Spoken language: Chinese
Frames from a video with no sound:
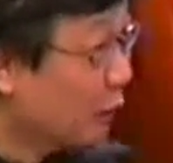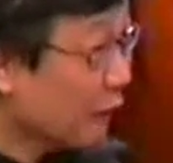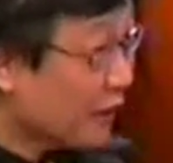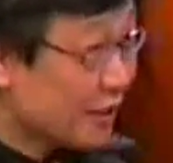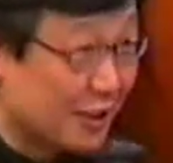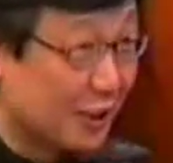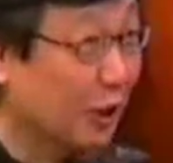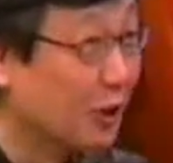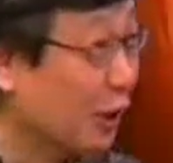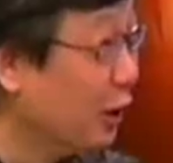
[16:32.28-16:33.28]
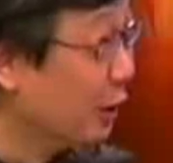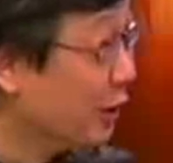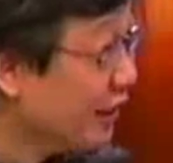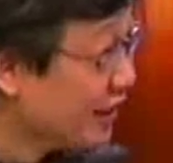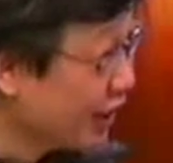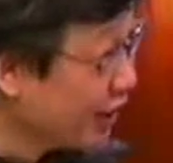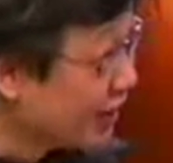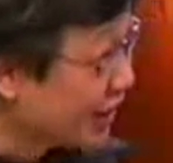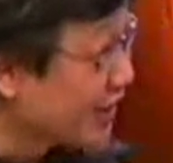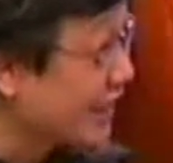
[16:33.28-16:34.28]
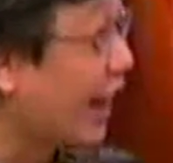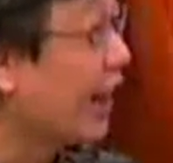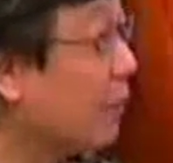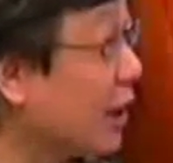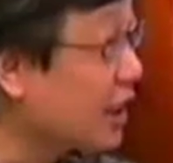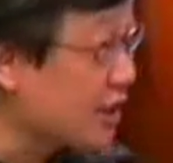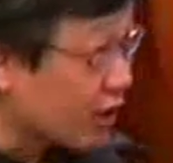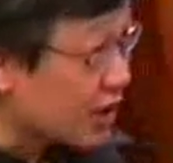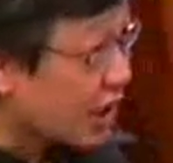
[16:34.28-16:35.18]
就就就就就惨了吗？那